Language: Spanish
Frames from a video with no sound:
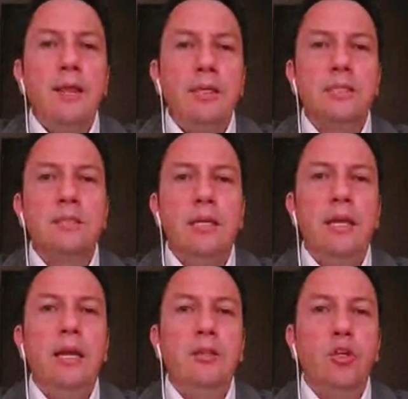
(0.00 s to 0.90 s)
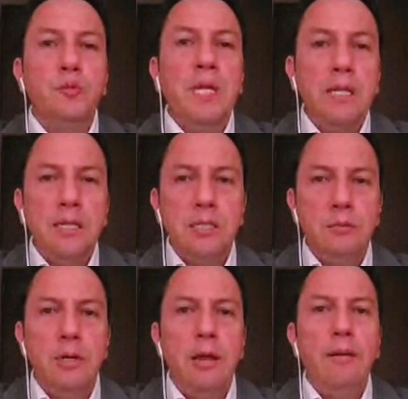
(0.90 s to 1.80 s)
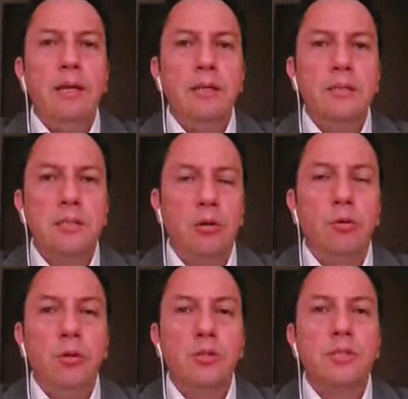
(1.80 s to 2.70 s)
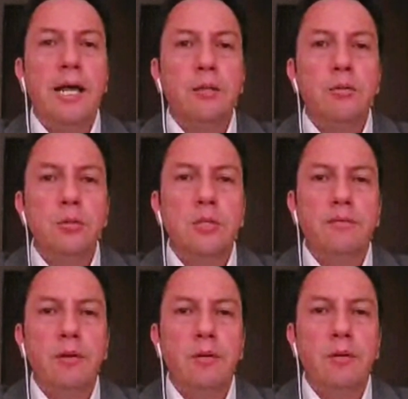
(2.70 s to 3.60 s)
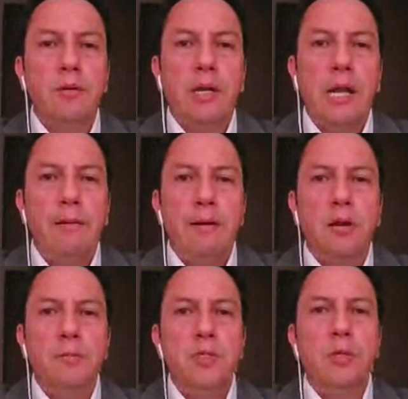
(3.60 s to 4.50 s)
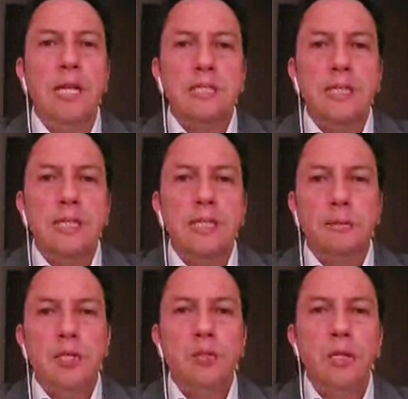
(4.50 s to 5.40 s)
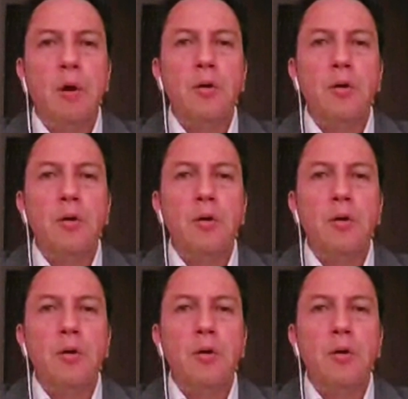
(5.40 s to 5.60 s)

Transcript: Gladys, en 2019, según los datos que fueron recabados por Comisión, el servicio de